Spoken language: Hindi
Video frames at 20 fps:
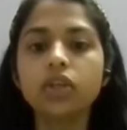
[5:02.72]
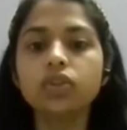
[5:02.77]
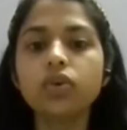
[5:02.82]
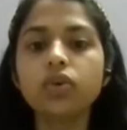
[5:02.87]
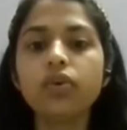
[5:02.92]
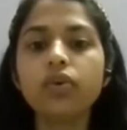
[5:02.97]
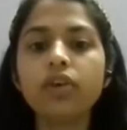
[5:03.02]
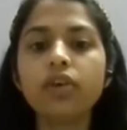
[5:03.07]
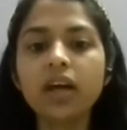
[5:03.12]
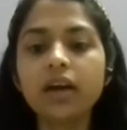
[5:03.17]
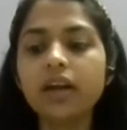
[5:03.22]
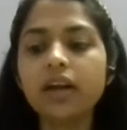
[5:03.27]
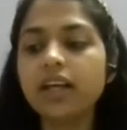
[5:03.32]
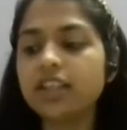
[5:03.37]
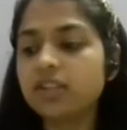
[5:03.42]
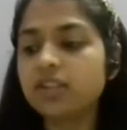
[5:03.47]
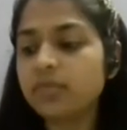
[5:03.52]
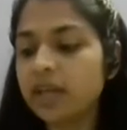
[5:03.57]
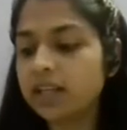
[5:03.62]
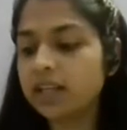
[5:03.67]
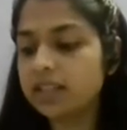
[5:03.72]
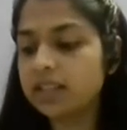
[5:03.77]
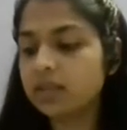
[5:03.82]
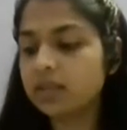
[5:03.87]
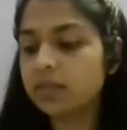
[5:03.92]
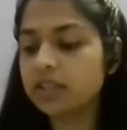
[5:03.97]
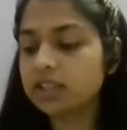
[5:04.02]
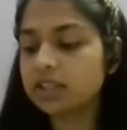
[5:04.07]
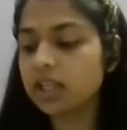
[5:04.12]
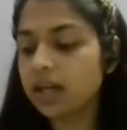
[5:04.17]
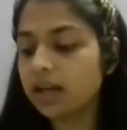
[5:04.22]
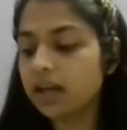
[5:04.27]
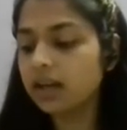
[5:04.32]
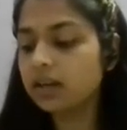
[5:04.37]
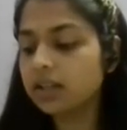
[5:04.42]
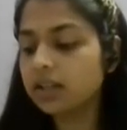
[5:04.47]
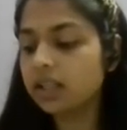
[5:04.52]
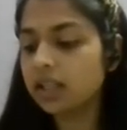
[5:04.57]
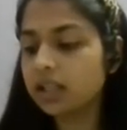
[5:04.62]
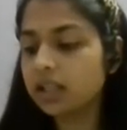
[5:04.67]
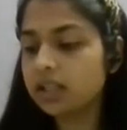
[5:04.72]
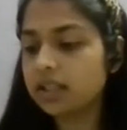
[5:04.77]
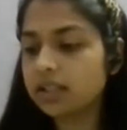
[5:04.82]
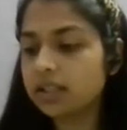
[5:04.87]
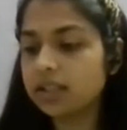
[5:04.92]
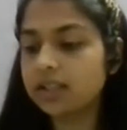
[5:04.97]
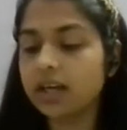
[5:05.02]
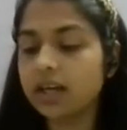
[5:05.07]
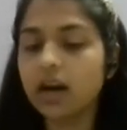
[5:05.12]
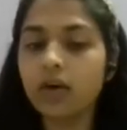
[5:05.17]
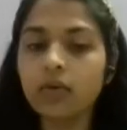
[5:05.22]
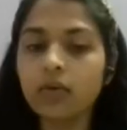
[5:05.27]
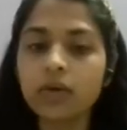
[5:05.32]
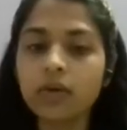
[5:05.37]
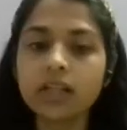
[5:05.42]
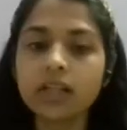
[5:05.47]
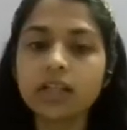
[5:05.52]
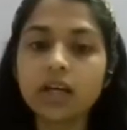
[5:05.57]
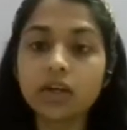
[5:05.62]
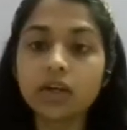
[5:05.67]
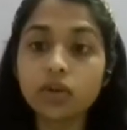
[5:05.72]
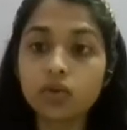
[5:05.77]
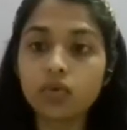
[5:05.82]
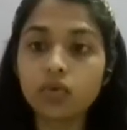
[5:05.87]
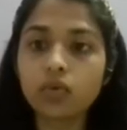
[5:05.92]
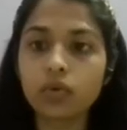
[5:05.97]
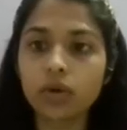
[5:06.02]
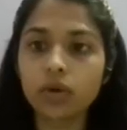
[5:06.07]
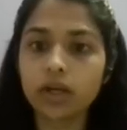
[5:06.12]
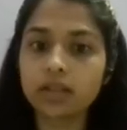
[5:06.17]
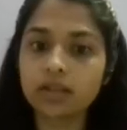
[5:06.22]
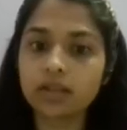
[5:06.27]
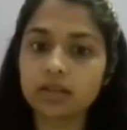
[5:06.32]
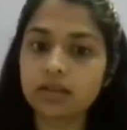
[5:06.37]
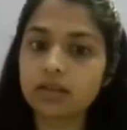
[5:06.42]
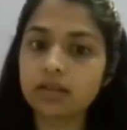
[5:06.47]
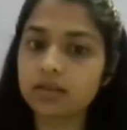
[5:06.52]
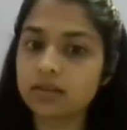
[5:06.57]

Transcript: सो so, रीअरेंजमेंट समझ आया कि क्या हो रहा था क्यों हो रहा था